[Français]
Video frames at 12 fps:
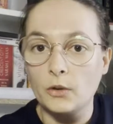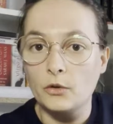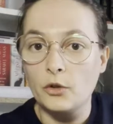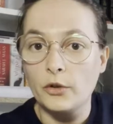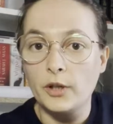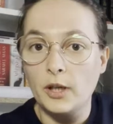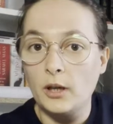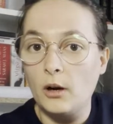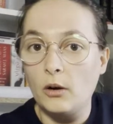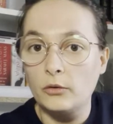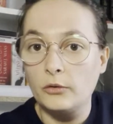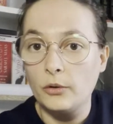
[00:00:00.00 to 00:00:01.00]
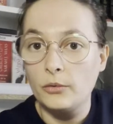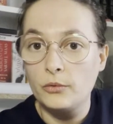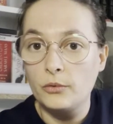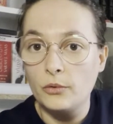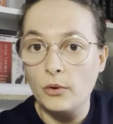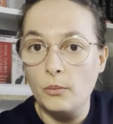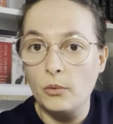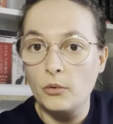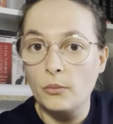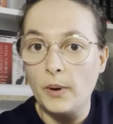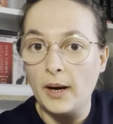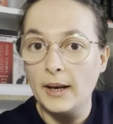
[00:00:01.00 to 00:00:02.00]
J'en ai entendu euh,
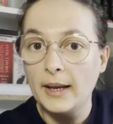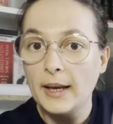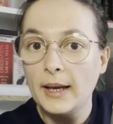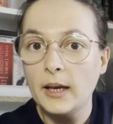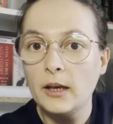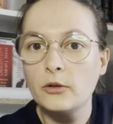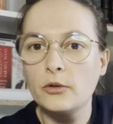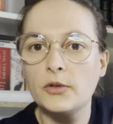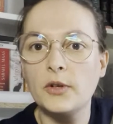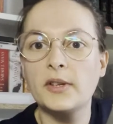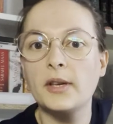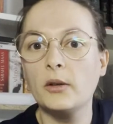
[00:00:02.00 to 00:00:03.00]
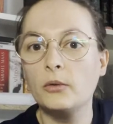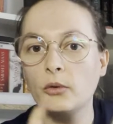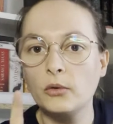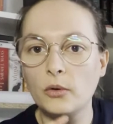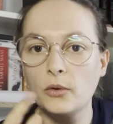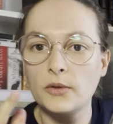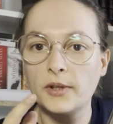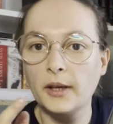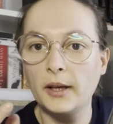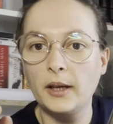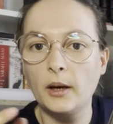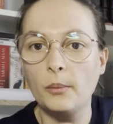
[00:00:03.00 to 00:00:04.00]
beaucoup parler, je sais qu'il y a d'autres
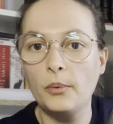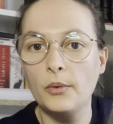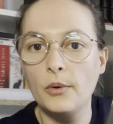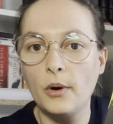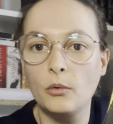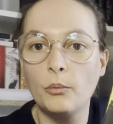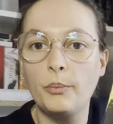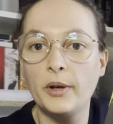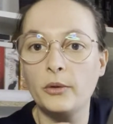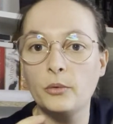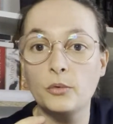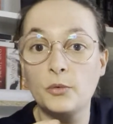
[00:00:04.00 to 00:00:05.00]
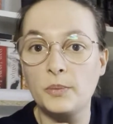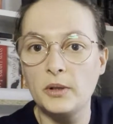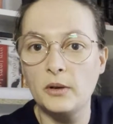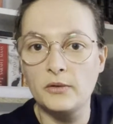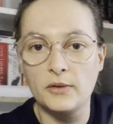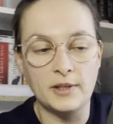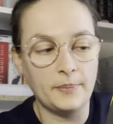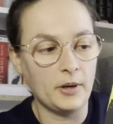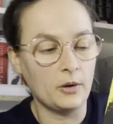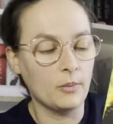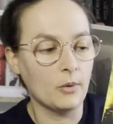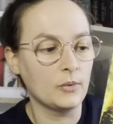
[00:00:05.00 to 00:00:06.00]
séries un peu compagnons ou spin-off, je ne sais pas
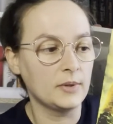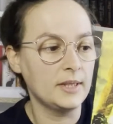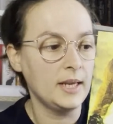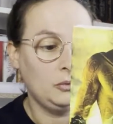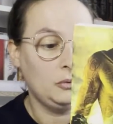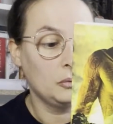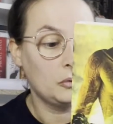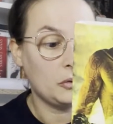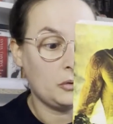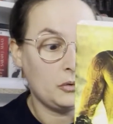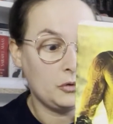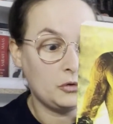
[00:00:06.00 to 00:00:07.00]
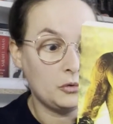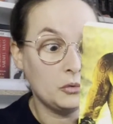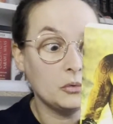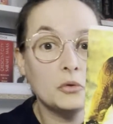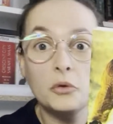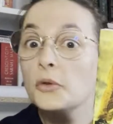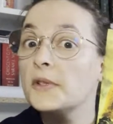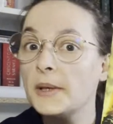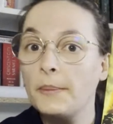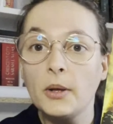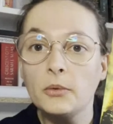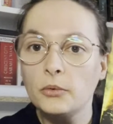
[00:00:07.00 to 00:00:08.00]
comment on dit. Donc je, je ne sais
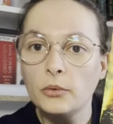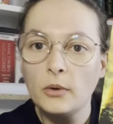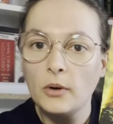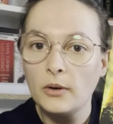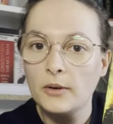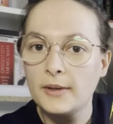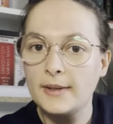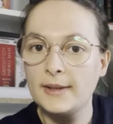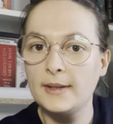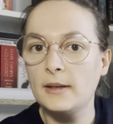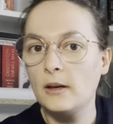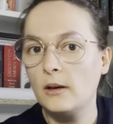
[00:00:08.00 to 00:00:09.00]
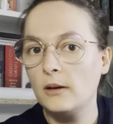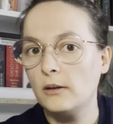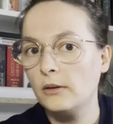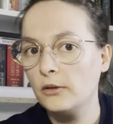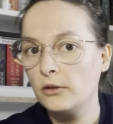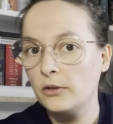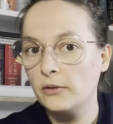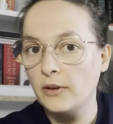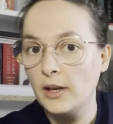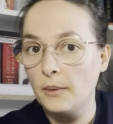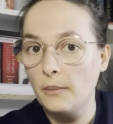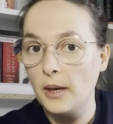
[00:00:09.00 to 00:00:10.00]
pas du tout si je
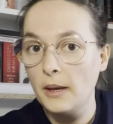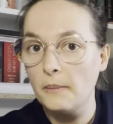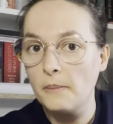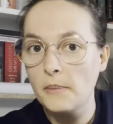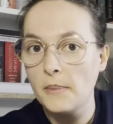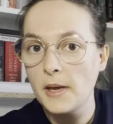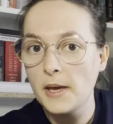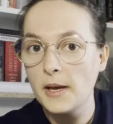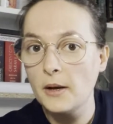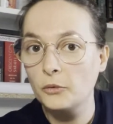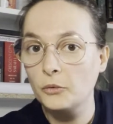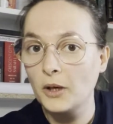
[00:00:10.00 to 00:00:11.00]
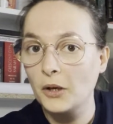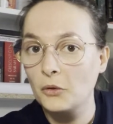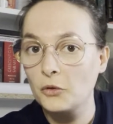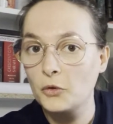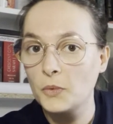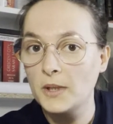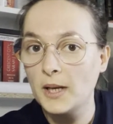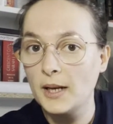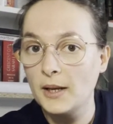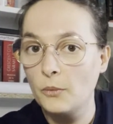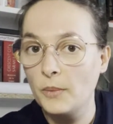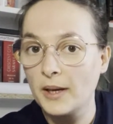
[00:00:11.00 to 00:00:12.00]
vais aimer, mais en tout cas quand je suis
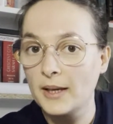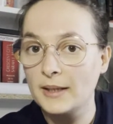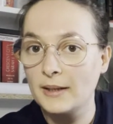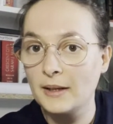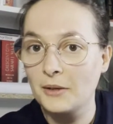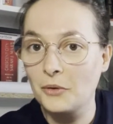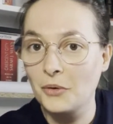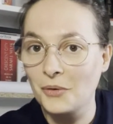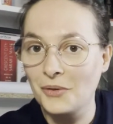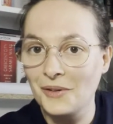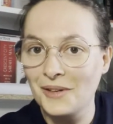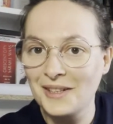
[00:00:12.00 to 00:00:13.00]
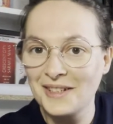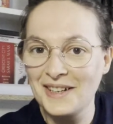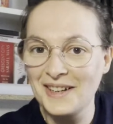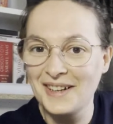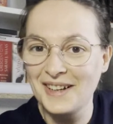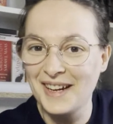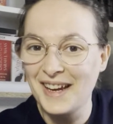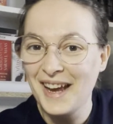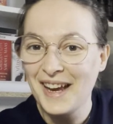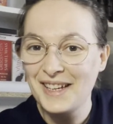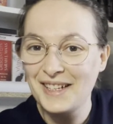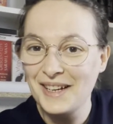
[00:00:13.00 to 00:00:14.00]
allée au magasin et que je
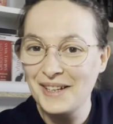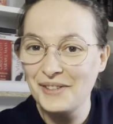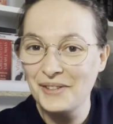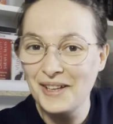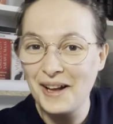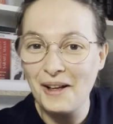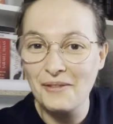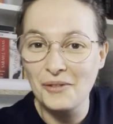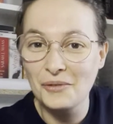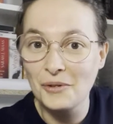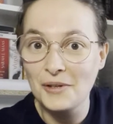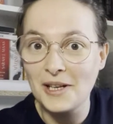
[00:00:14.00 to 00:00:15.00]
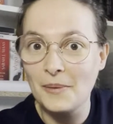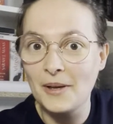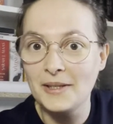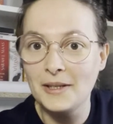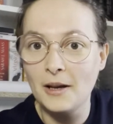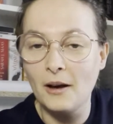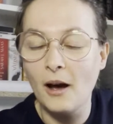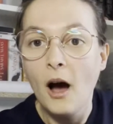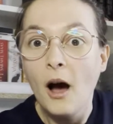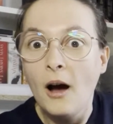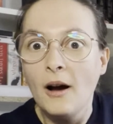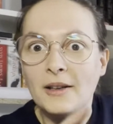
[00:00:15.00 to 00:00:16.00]
l'ai donné à la vendeuse, elle m'a dit euh,
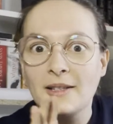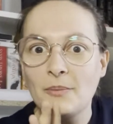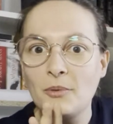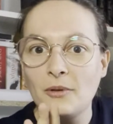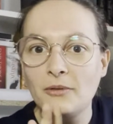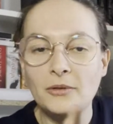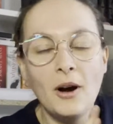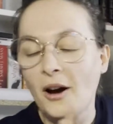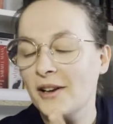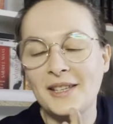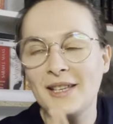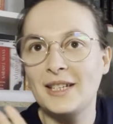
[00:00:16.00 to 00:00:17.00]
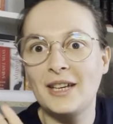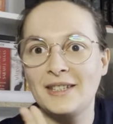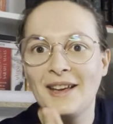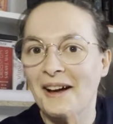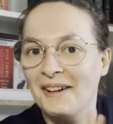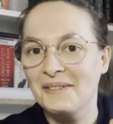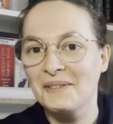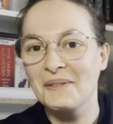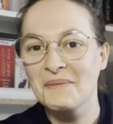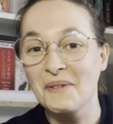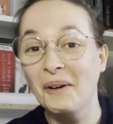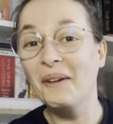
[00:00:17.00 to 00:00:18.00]
oh, c'est pour vous, oh, c'est génial. Donc
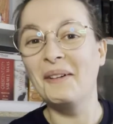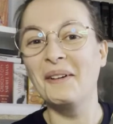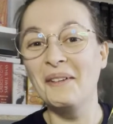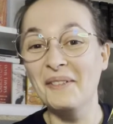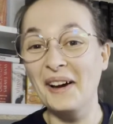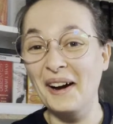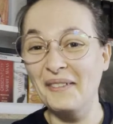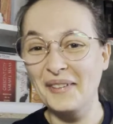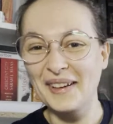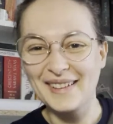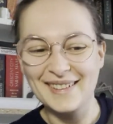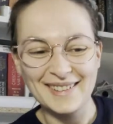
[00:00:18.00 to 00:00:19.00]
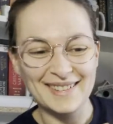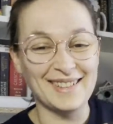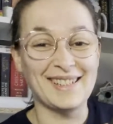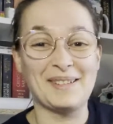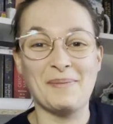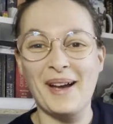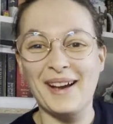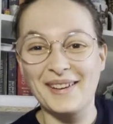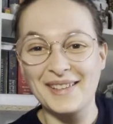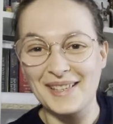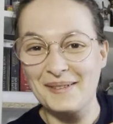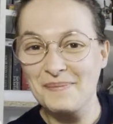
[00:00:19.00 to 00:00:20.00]
bon, on verra bien. J'espère que
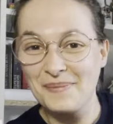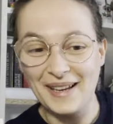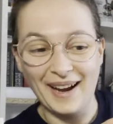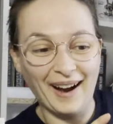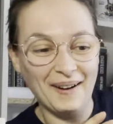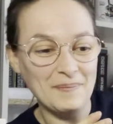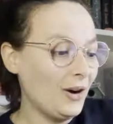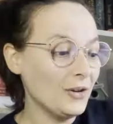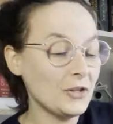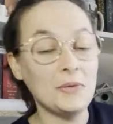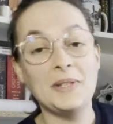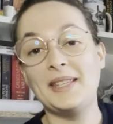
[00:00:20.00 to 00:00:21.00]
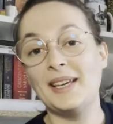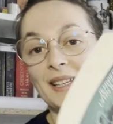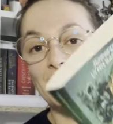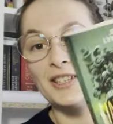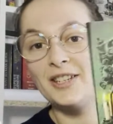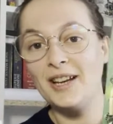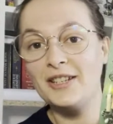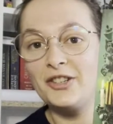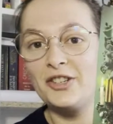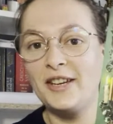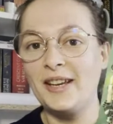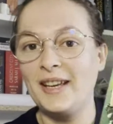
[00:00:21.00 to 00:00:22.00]
ça me plaira. Ensuite, j'ai
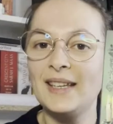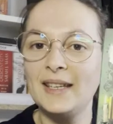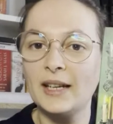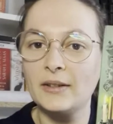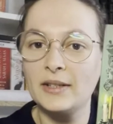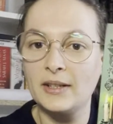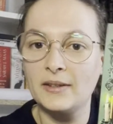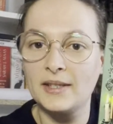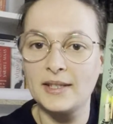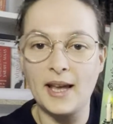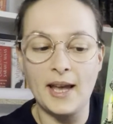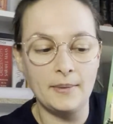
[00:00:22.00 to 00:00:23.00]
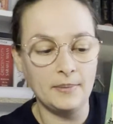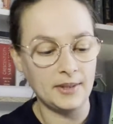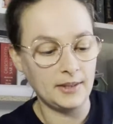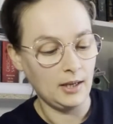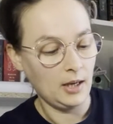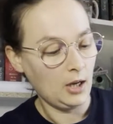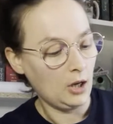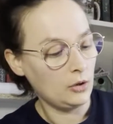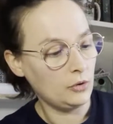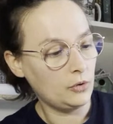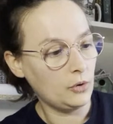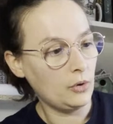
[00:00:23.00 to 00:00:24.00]
acheté Inheritance Games
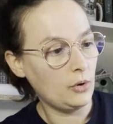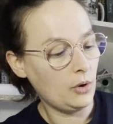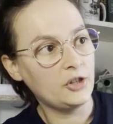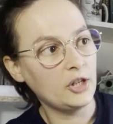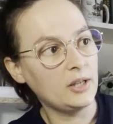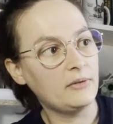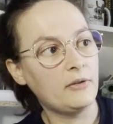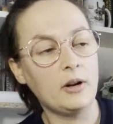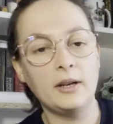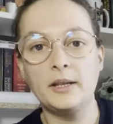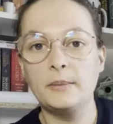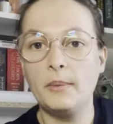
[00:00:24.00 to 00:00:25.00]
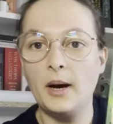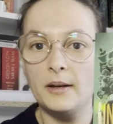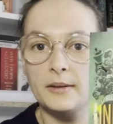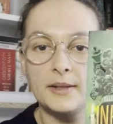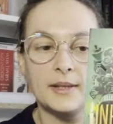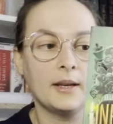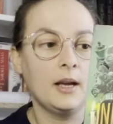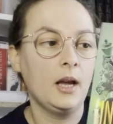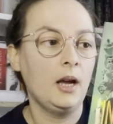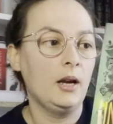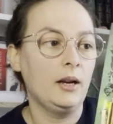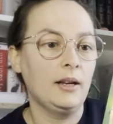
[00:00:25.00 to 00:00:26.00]
de Jennifer Lynn Barnes.
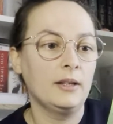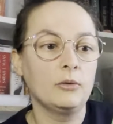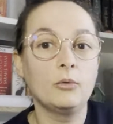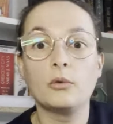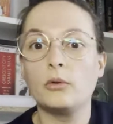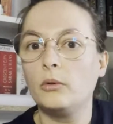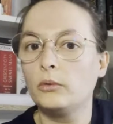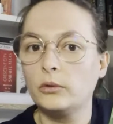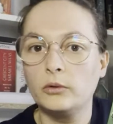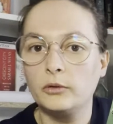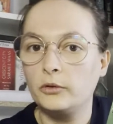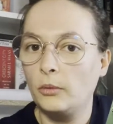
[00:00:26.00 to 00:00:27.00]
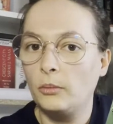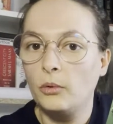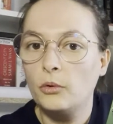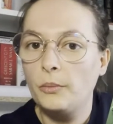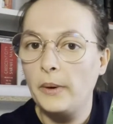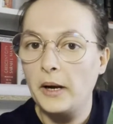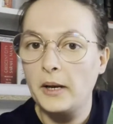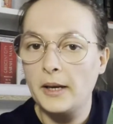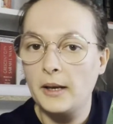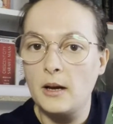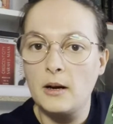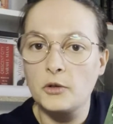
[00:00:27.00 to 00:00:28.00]
Donc on en entend beaucoup
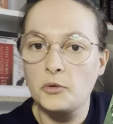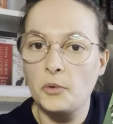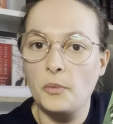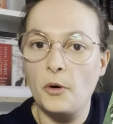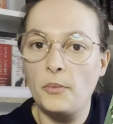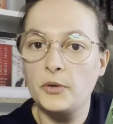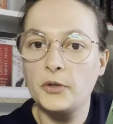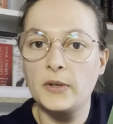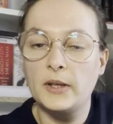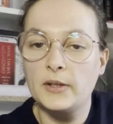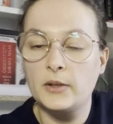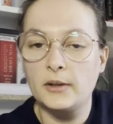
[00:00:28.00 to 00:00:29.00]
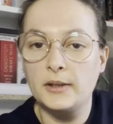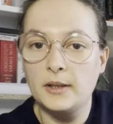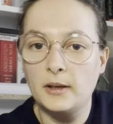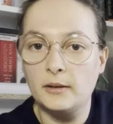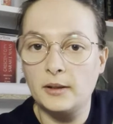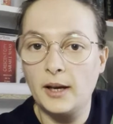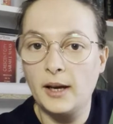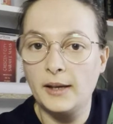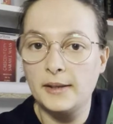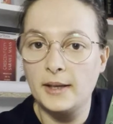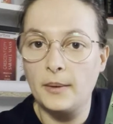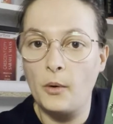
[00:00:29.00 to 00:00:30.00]
parler là en ce moment puisqu'il est sorti euh, très
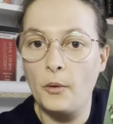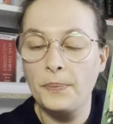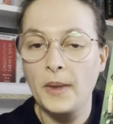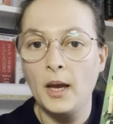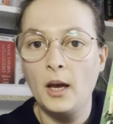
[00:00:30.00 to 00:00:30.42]
récemment.